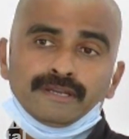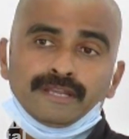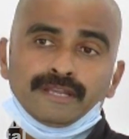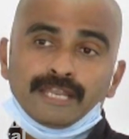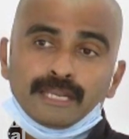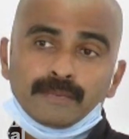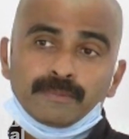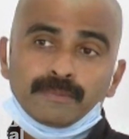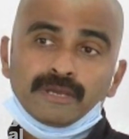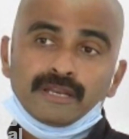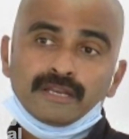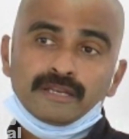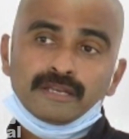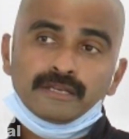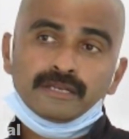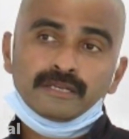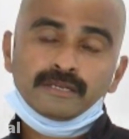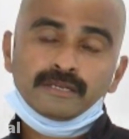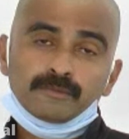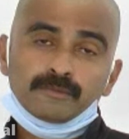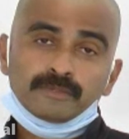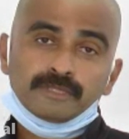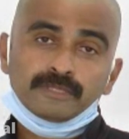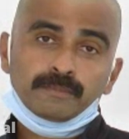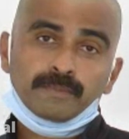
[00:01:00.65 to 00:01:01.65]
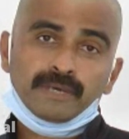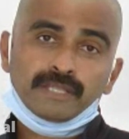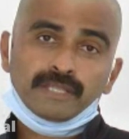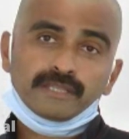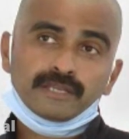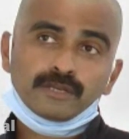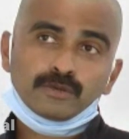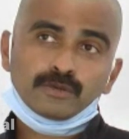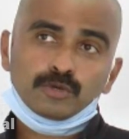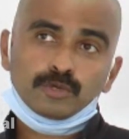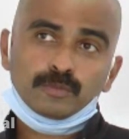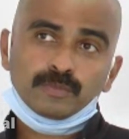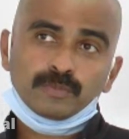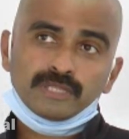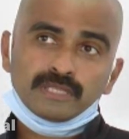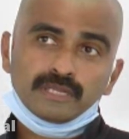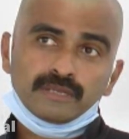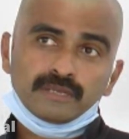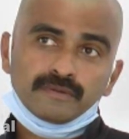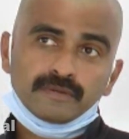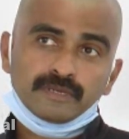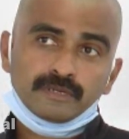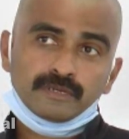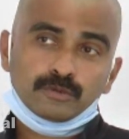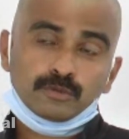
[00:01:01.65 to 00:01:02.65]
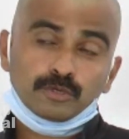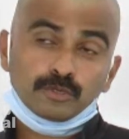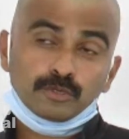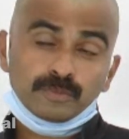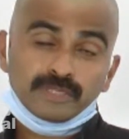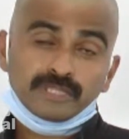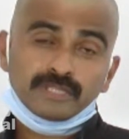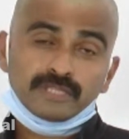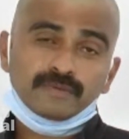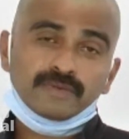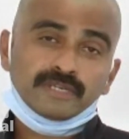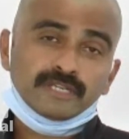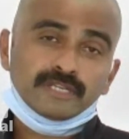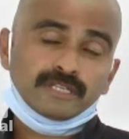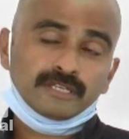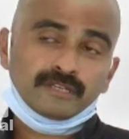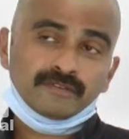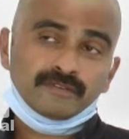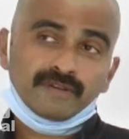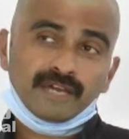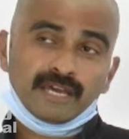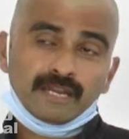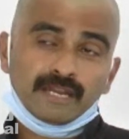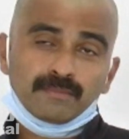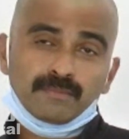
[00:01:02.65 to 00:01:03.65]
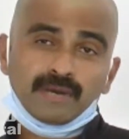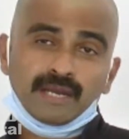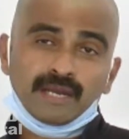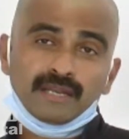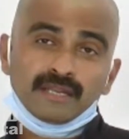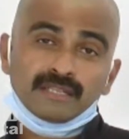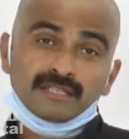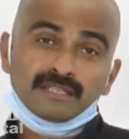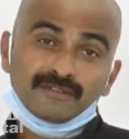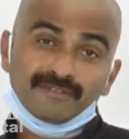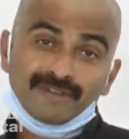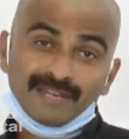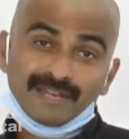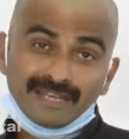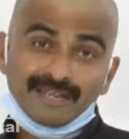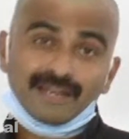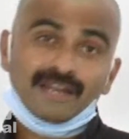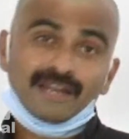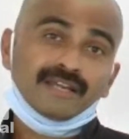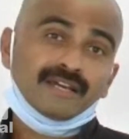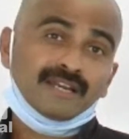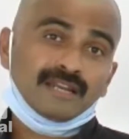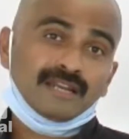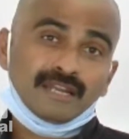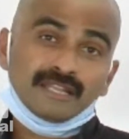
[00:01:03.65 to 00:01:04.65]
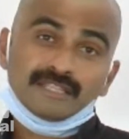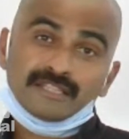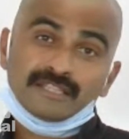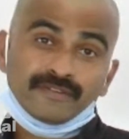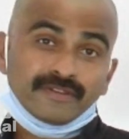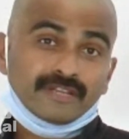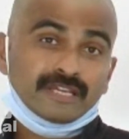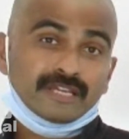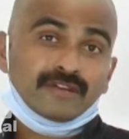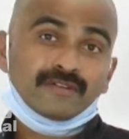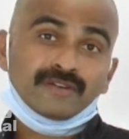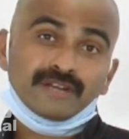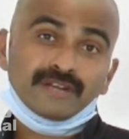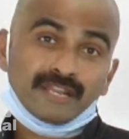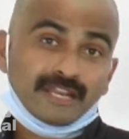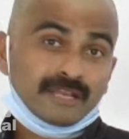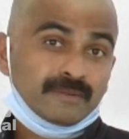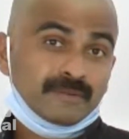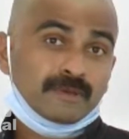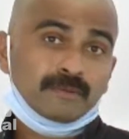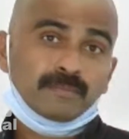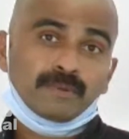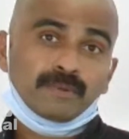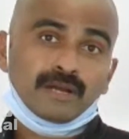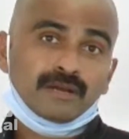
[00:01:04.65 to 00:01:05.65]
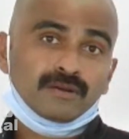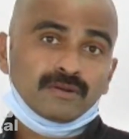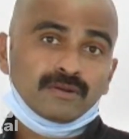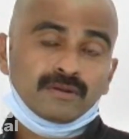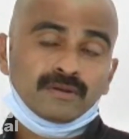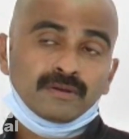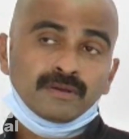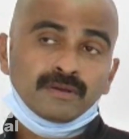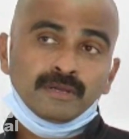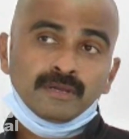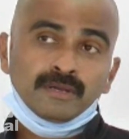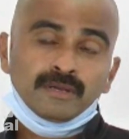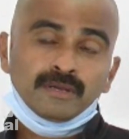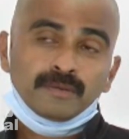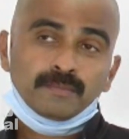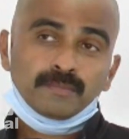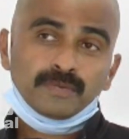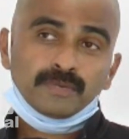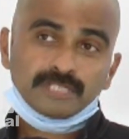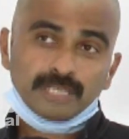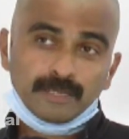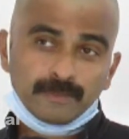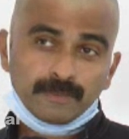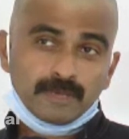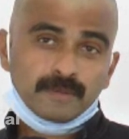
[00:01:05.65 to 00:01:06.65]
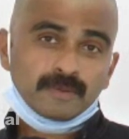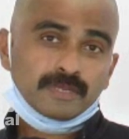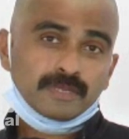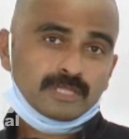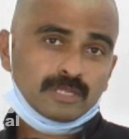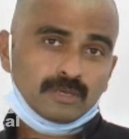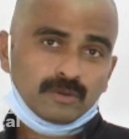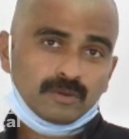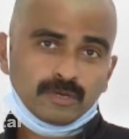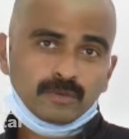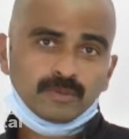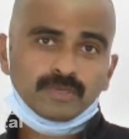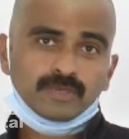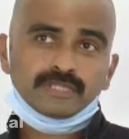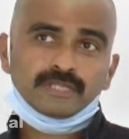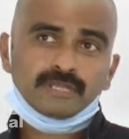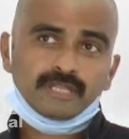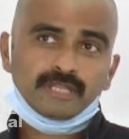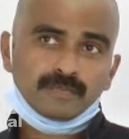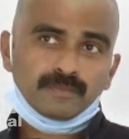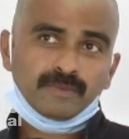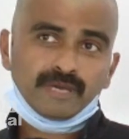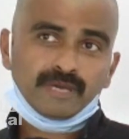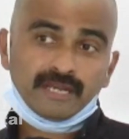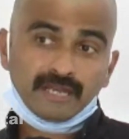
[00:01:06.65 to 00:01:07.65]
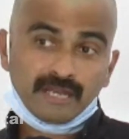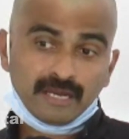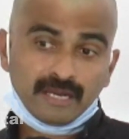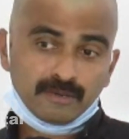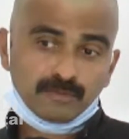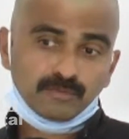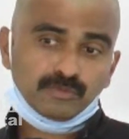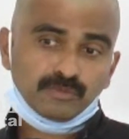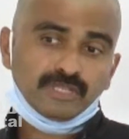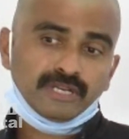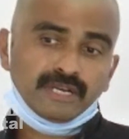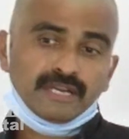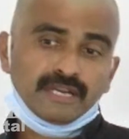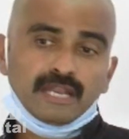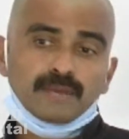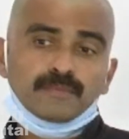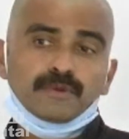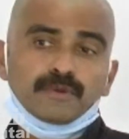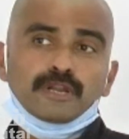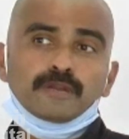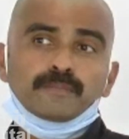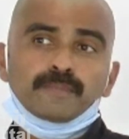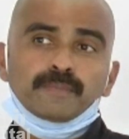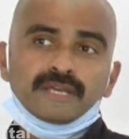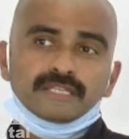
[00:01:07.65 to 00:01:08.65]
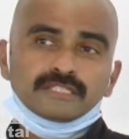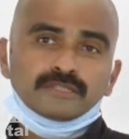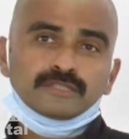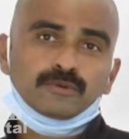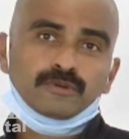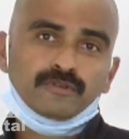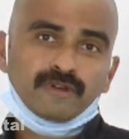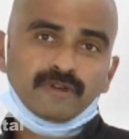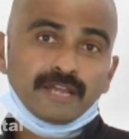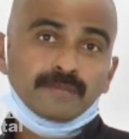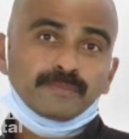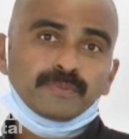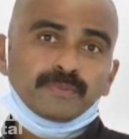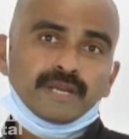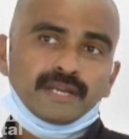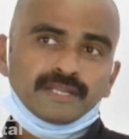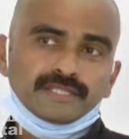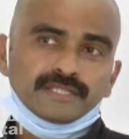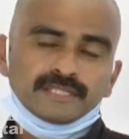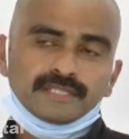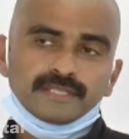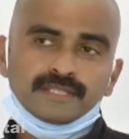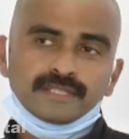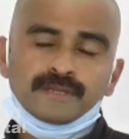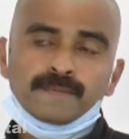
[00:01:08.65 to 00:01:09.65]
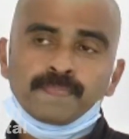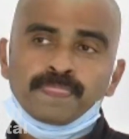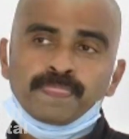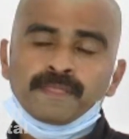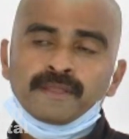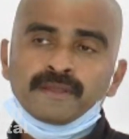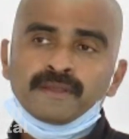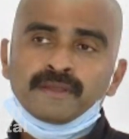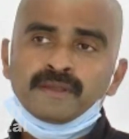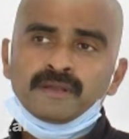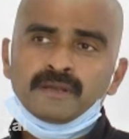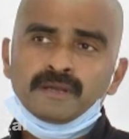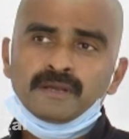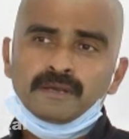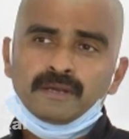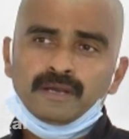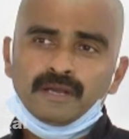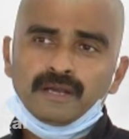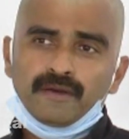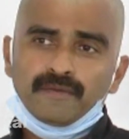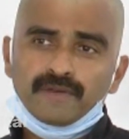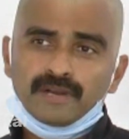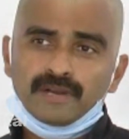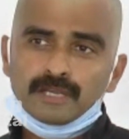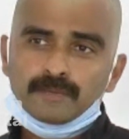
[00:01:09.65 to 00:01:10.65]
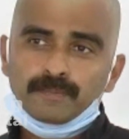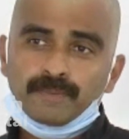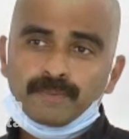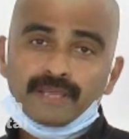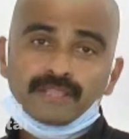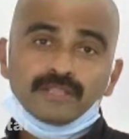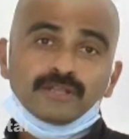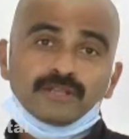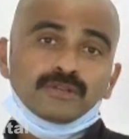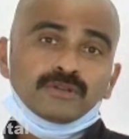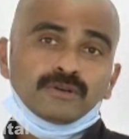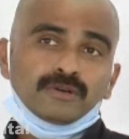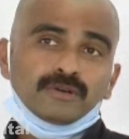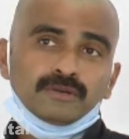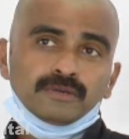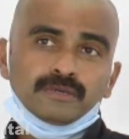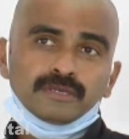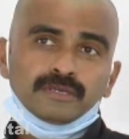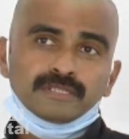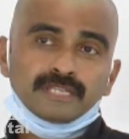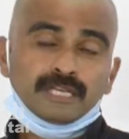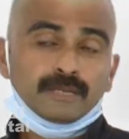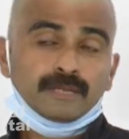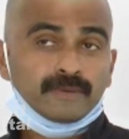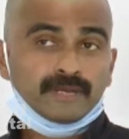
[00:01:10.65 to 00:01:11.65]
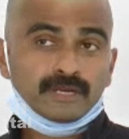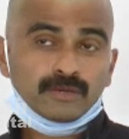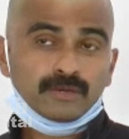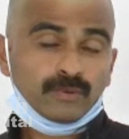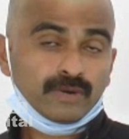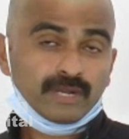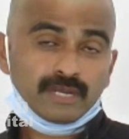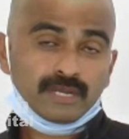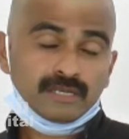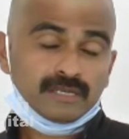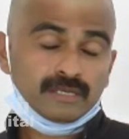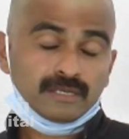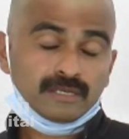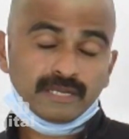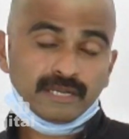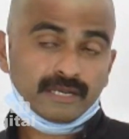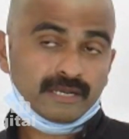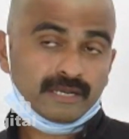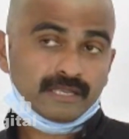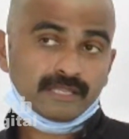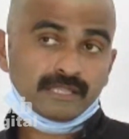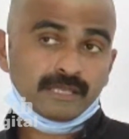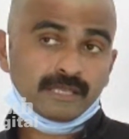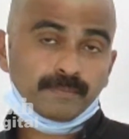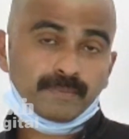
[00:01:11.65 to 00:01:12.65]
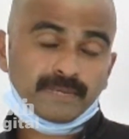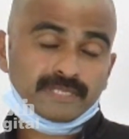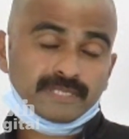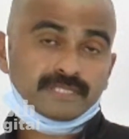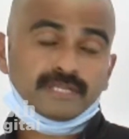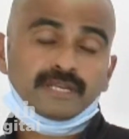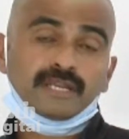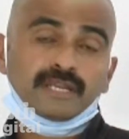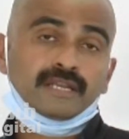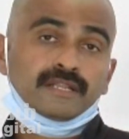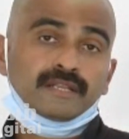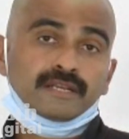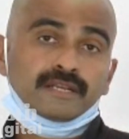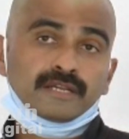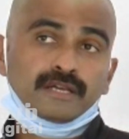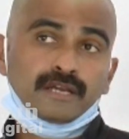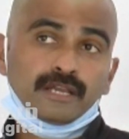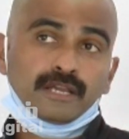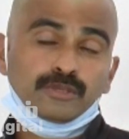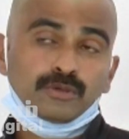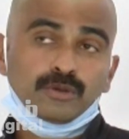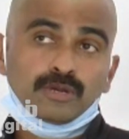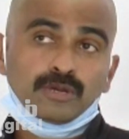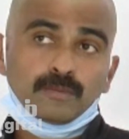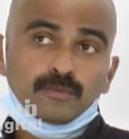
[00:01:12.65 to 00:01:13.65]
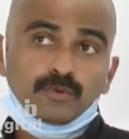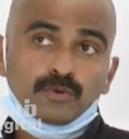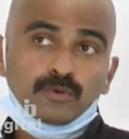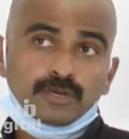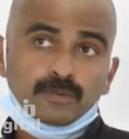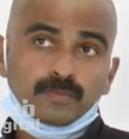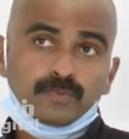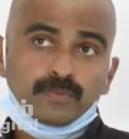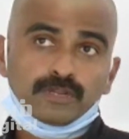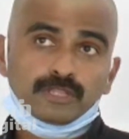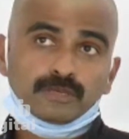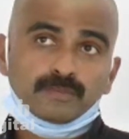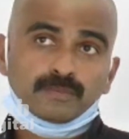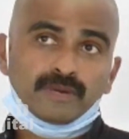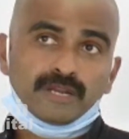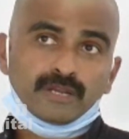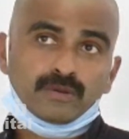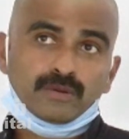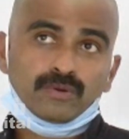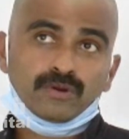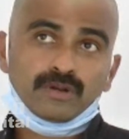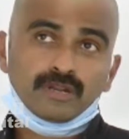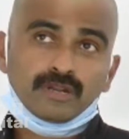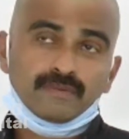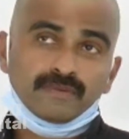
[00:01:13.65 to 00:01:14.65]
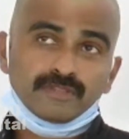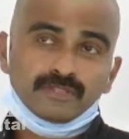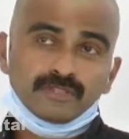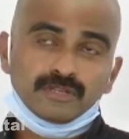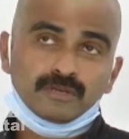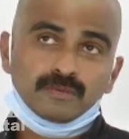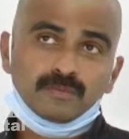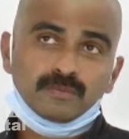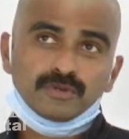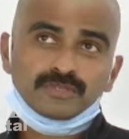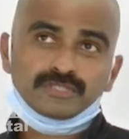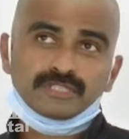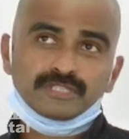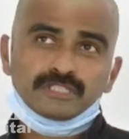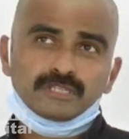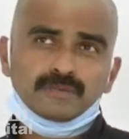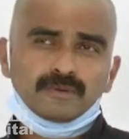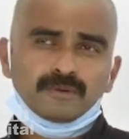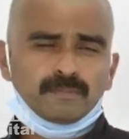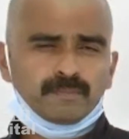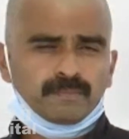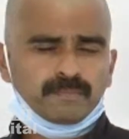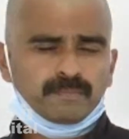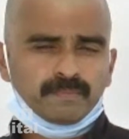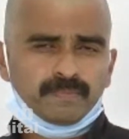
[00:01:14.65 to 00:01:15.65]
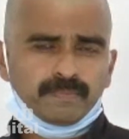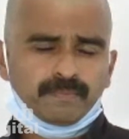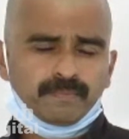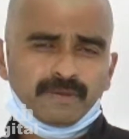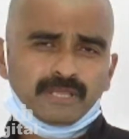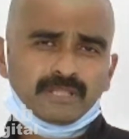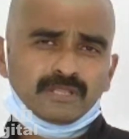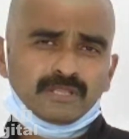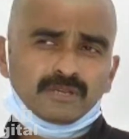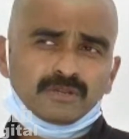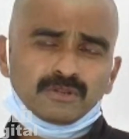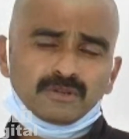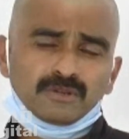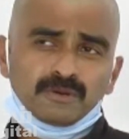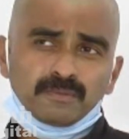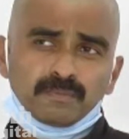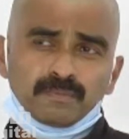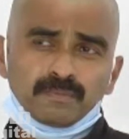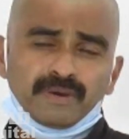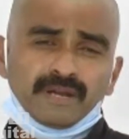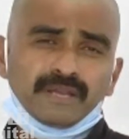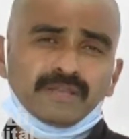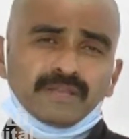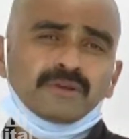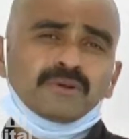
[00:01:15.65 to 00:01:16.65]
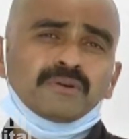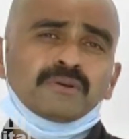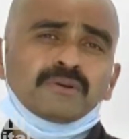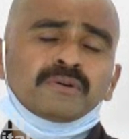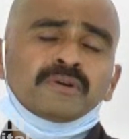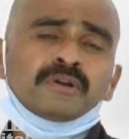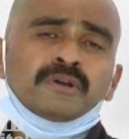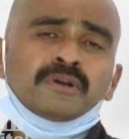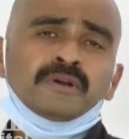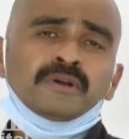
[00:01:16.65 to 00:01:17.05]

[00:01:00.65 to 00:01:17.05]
நிறைய பேர் வந்து பார்த்திங்கன்னா குடும்பத்தில் குடும்பத்தை விட்டு வேறு மாநிலத்தில் வெளிநாடுகள்லாம் தவிக்கிறவங்க நிறைய பேர் பார்க்குறோம் இப்போ சமீபத்தில் கூட ஒருத்தர் அந்த மாதிரி நான் வந்து ரெண்டு நாள் முன்னாடி பேச ஒரு வாய்ப்பு கிடைச்சிது அவங்களுக்கு பதட்டம் சில பேருக்கு உடல் ரீதியாக பிரச்சனைகள் இருக்குது ஐயோ நம்ம ஊருக்கு போகிறதுக்கு முன்னாடி கொரோனா வந்துடுமோ செஞ்சிடும் பதட்டம் பயம்